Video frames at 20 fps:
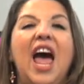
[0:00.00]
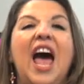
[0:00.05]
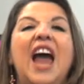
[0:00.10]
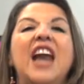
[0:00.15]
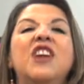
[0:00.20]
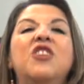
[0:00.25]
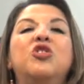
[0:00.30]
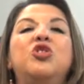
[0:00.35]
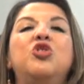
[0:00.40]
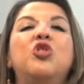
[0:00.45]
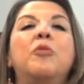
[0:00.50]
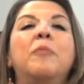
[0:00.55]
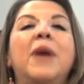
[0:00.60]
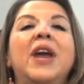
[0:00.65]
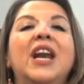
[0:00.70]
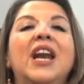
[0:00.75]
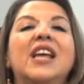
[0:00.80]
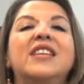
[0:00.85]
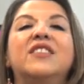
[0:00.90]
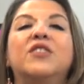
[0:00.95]
A no
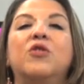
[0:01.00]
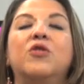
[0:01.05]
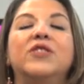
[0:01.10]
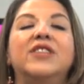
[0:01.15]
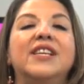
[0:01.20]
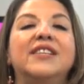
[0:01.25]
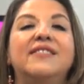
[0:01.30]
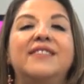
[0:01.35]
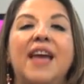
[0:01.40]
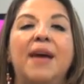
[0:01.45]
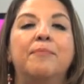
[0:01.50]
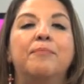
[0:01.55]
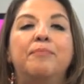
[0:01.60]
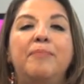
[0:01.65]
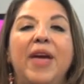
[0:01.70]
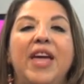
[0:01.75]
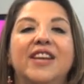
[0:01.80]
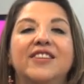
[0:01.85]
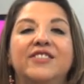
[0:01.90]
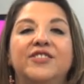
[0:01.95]
tomar las cosas tan
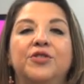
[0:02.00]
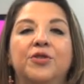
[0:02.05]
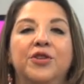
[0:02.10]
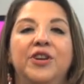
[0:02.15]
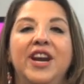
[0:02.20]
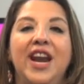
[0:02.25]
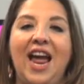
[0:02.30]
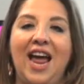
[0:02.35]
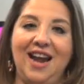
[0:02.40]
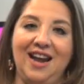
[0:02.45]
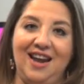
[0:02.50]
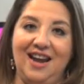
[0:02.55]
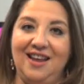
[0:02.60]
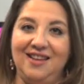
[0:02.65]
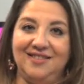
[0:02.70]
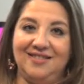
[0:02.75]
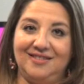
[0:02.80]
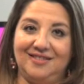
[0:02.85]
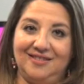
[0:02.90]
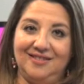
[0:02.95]

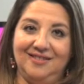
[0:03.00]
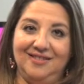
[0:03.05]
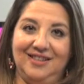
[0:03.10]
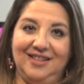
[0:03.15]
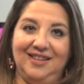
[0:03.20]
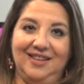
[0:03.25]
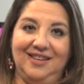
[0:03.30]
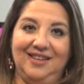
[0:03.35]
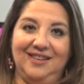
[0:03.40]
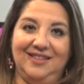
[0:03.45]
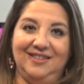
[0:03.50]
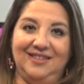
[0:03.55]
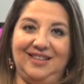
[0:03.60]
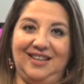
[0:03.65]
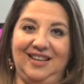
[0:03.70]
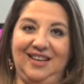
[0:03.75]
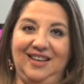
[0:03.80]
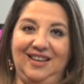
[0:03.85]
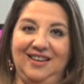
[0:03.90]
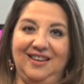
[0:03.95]
personales,
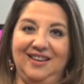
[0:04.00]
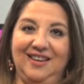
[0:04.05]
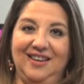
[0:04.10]
¿sí?